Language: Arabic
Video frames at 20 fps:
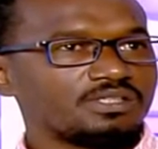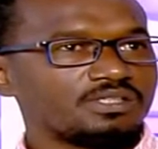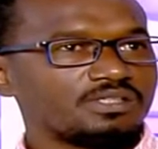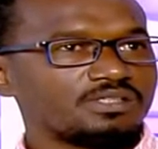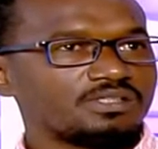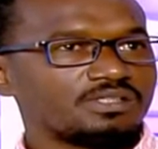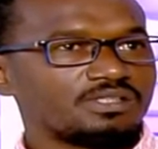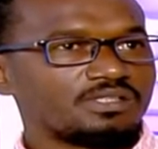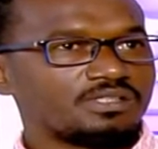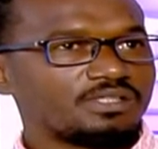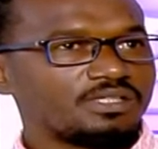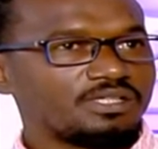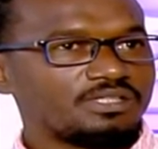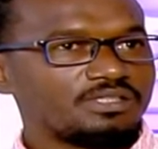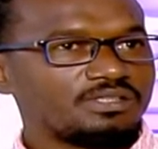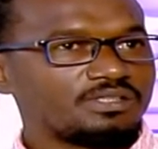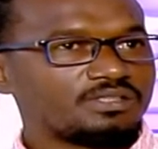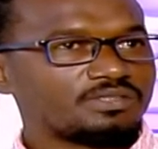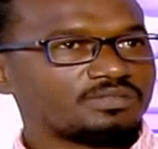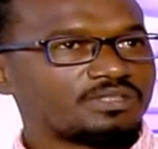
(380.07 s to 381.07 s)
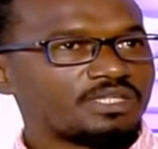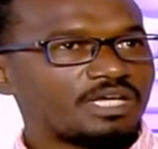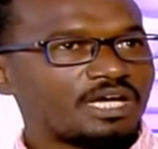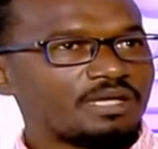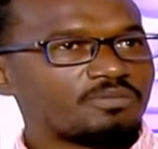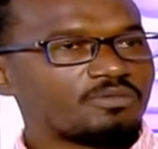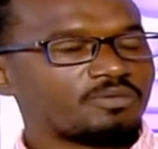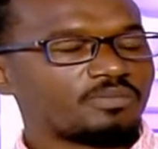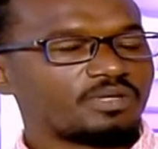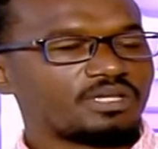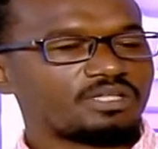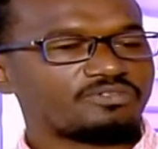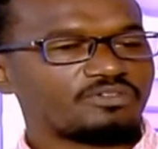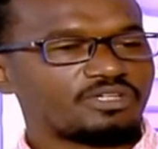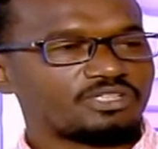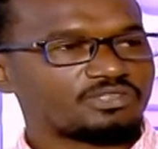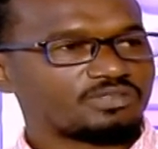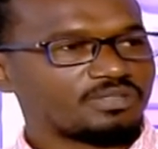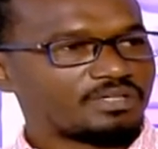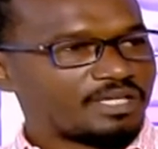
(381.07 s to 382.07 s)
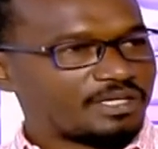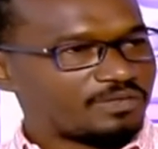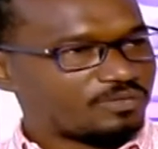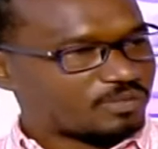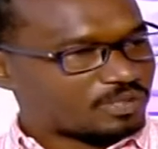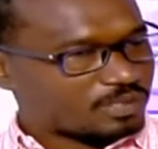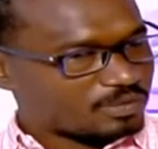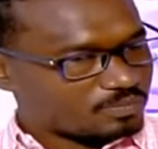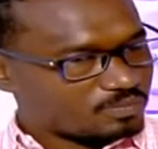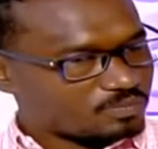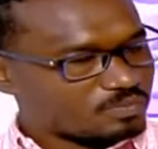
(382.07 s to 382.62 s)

يعني دائما ما ملزم أيوة. بشرط